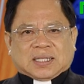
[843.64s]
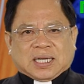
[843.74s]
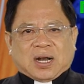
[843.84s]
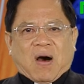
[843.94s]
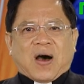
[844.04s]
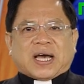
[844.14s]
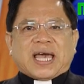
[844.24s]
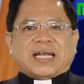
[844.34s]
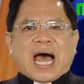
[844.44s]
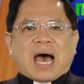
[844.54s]
từ đó
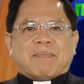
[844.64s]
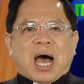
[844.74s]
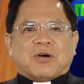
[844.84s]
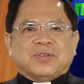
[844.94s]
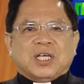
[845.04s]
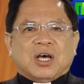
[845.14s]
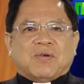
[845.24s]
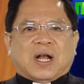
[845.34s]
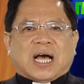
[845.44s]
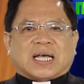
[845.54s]
gây ra bao
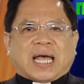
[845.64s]
nhiêu là